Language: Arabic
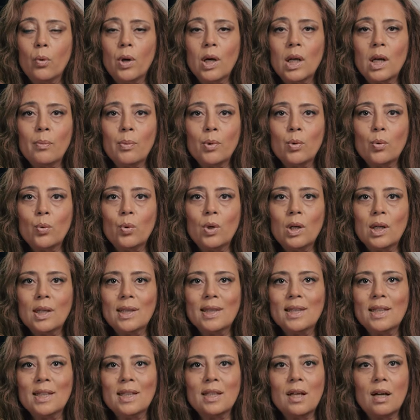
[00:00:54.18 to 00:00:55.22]
وهنا بيقول
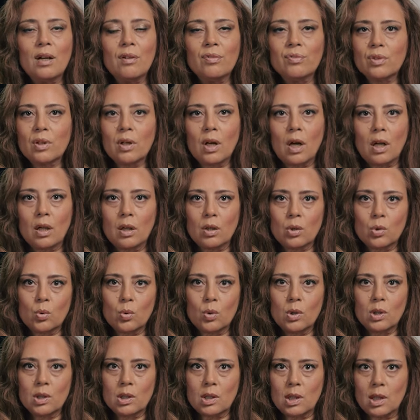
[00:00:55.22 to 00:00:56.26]
ان ده افترى على
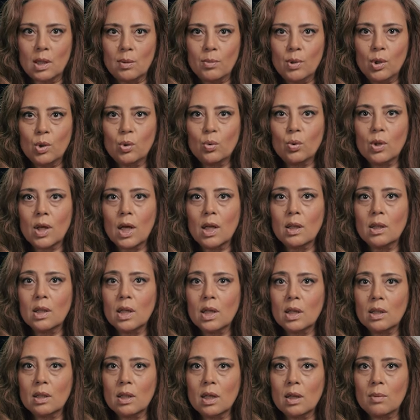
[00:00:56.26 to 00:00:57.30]
رسول الاسلام انه كان
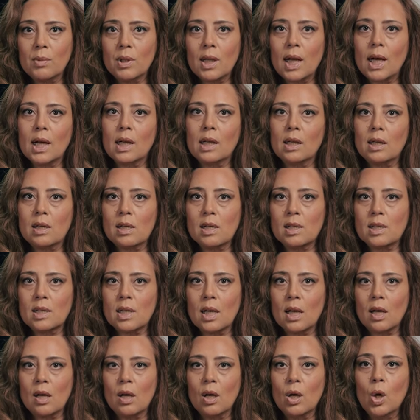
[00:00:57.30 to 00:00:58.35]
يقتل من اجل
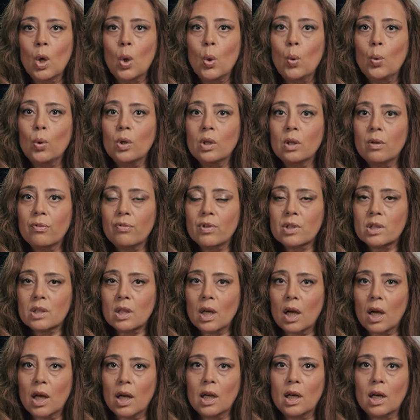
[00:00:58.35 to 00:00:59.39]
النساء وان في
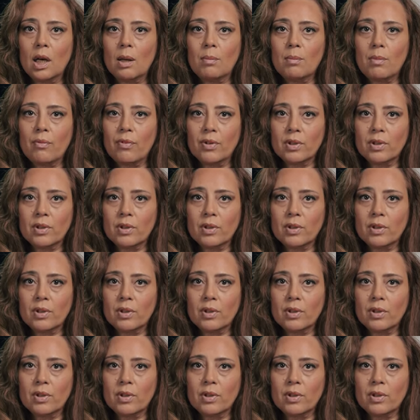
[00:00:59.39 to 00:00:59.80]
الصحيحين لما